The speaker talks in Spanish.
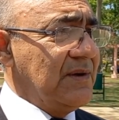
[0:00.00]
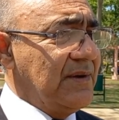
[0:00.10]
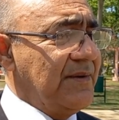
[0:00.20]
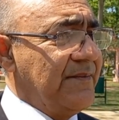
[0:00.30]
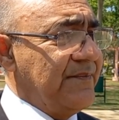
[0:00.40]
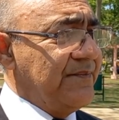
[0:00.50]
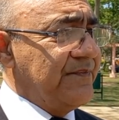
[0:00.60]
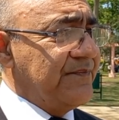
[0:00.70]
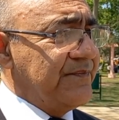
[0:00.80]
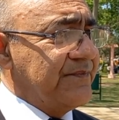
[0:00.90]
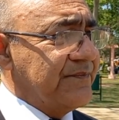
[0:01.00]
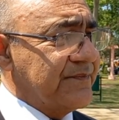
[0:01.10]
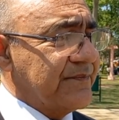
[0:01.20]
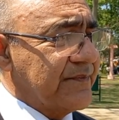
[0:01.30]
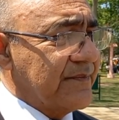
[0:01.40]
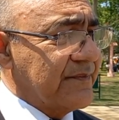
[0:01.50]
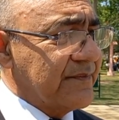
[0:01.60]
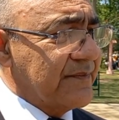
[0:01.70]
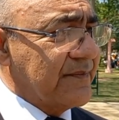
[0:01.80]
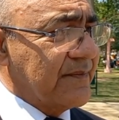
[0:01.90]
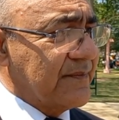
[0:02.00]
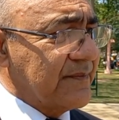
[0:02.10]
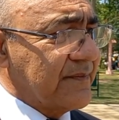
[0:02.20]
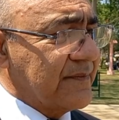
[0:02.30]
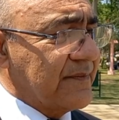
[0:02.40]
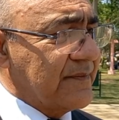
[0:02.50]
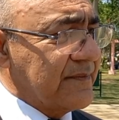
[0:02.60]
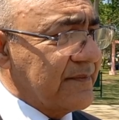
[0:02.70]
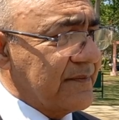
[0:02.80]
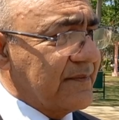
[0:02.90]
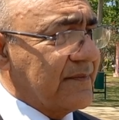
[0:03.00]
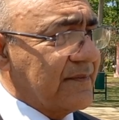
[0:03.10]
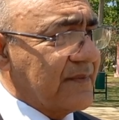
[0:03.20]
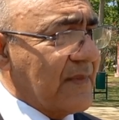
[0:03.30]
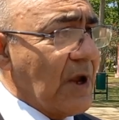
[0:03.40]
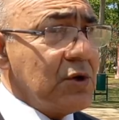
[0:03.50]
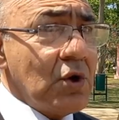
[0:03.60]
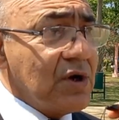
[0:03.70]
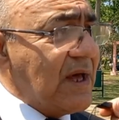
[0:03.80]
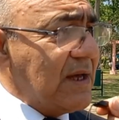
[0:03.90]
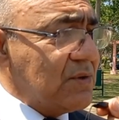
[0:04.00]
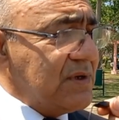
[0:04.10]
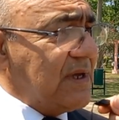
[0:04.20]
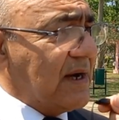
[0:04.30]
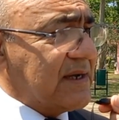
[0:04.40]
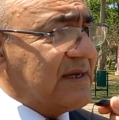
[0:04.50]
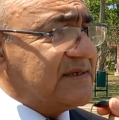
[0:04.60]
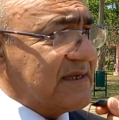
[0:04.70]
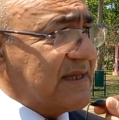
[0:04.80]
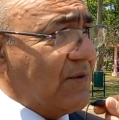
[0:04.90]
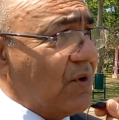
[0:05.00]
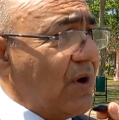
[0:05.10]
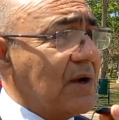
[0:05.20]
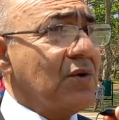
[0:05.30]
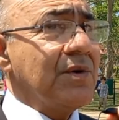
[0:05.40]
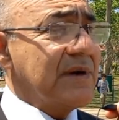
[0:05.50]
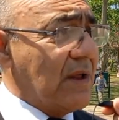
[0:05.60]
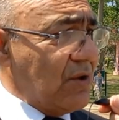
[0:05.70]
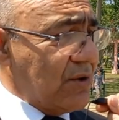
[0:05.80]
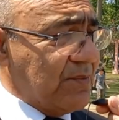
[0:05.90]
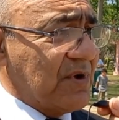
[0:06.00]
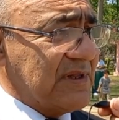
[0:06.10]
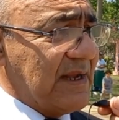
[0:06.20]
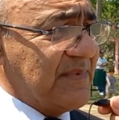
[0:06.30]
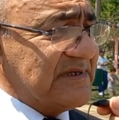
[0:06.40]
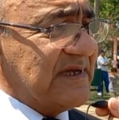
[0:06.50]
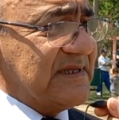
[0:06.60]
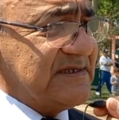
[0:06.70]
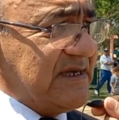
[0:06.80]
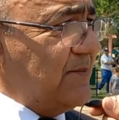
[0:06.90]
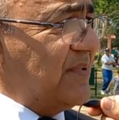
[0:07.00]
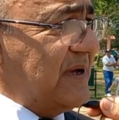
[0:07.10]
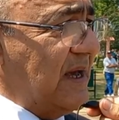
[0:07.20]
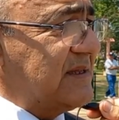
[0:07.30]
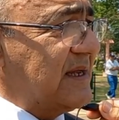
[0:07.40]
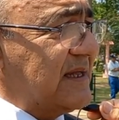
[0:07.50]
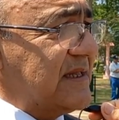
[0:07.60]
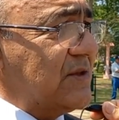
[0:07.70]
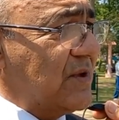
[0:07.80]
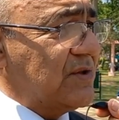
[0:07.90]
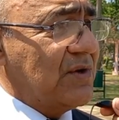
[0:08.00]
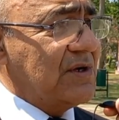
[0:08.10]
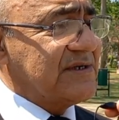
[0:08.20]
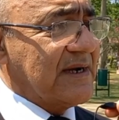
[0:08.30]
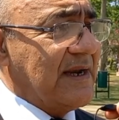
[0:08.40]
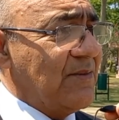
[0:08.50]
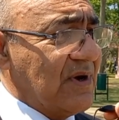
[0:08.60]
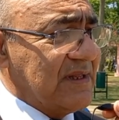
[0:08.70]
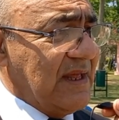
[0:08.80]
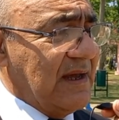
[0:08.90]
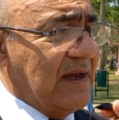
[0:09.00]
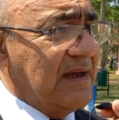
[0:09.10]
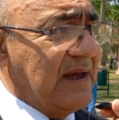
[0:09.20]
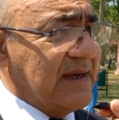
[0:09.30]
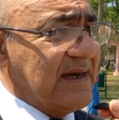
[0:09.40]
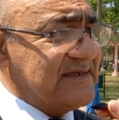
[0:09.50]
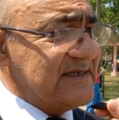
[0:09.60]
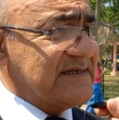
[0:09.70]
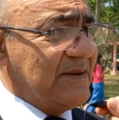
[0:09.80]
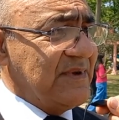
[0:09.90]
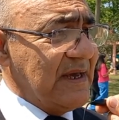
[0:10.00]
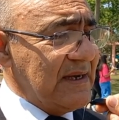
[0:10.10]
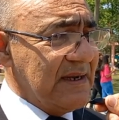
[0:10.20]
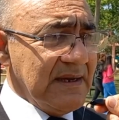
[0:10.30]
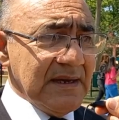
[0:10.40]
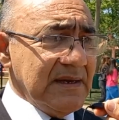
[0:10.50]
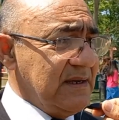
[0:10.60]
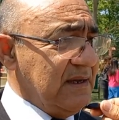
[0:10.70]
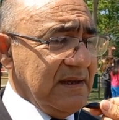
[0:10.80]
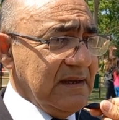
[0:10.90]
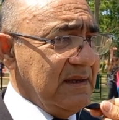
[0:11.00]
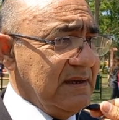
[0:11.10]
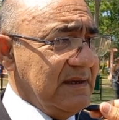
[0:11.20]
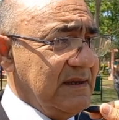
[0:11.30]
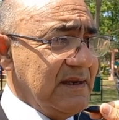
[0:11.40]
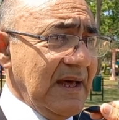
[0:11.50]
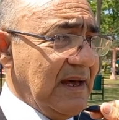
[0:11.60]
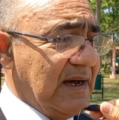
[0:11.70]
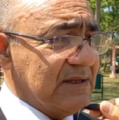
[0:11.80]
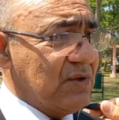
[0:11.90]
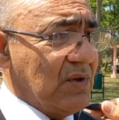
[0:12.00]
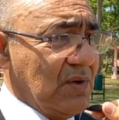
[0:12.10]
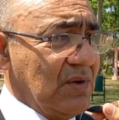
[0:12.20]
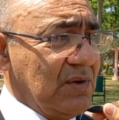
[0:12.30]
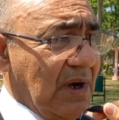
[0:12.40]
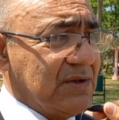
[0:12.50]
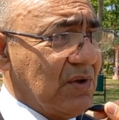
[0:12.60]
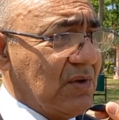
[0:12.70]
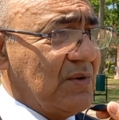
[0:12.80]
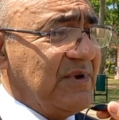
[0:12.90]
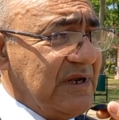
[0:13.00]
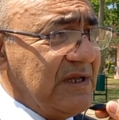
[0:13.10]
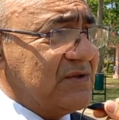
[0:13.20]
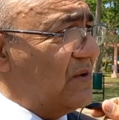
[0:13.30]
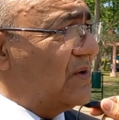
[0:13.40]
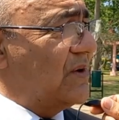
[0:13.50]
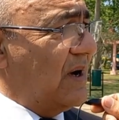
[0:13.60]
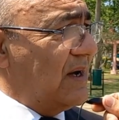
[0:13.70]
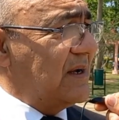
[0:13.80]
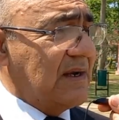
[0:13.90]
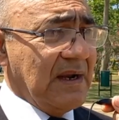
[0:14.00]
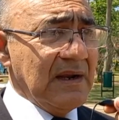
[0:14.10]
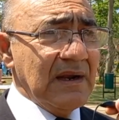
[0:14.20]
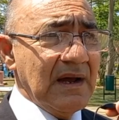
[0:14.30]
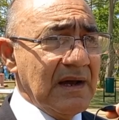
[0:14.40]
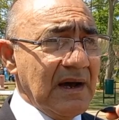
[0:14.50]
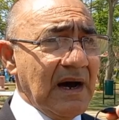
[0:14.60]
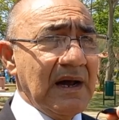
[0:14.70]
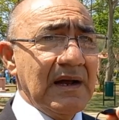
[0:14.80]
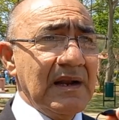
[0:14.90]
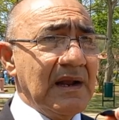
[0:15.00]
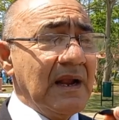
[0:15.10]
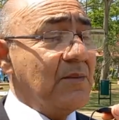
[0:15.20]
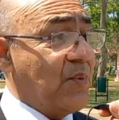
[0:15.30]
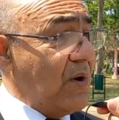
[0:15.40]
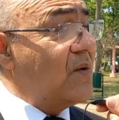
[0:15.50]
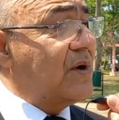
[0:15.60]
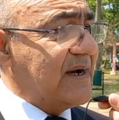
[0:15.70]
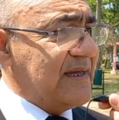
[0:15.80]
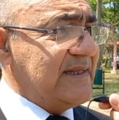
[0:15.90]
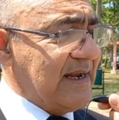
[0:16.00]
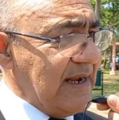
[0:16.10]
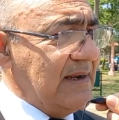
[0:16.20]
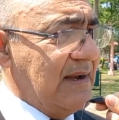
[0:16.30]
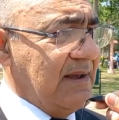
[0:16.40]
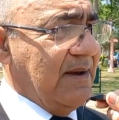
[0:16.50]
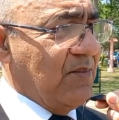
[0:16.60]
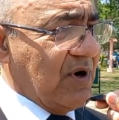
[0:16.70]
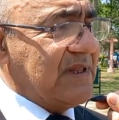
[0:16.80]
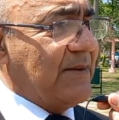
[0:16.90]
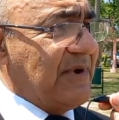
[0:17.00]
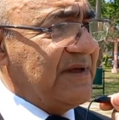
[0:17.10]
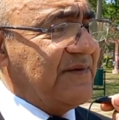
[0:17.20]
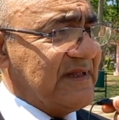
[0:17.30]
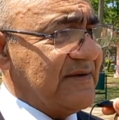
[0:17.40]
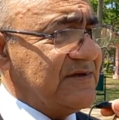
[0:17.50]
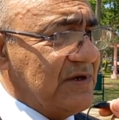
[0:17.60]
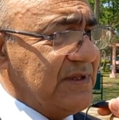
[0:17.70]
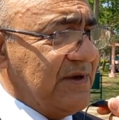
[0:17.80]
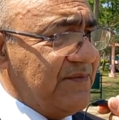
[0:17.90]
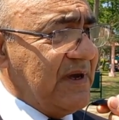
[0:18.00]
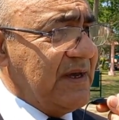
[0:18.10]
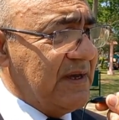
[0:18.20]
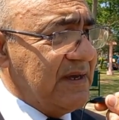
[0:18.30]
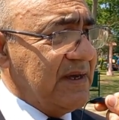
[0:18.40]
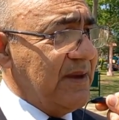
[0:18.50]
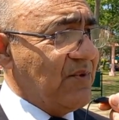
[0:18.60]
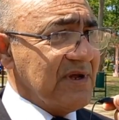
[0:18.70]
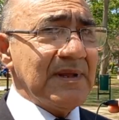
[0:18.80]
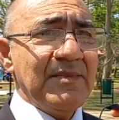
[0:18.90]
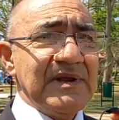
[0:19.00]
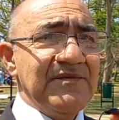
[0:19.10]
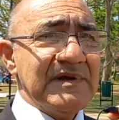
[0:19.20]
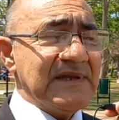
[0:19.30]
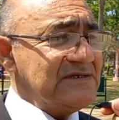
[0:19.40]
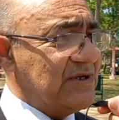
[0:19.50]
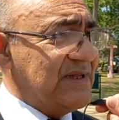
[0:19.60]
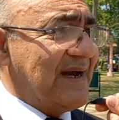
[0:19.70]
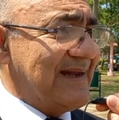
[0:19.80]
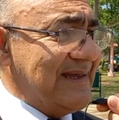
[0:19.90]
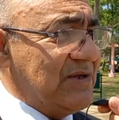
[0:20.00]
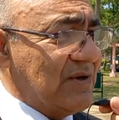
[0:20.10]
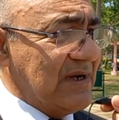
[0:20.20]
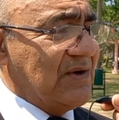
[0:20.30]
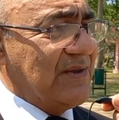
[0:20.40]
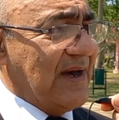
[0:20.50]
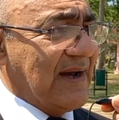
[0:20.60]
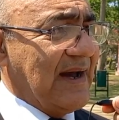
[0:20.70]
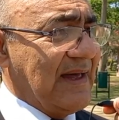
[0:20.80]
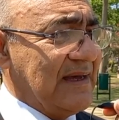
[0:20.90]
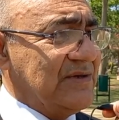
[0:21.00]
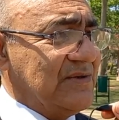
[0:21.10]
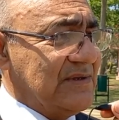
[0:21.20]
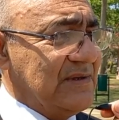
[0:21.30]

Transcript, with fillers: Gracias por prestarse la entrevista y si quiere agregar algo más. No, nada, Luis, agradecerte a vos, al gobernador, por estar presente siempre, a estar atento a todos los reclamos que, hace San Miguel y, nada, a, todo, a todos los ministros, al, pueblo en general, por esta manifestación de fe y por esta manifestación de cariño que nos da cada año.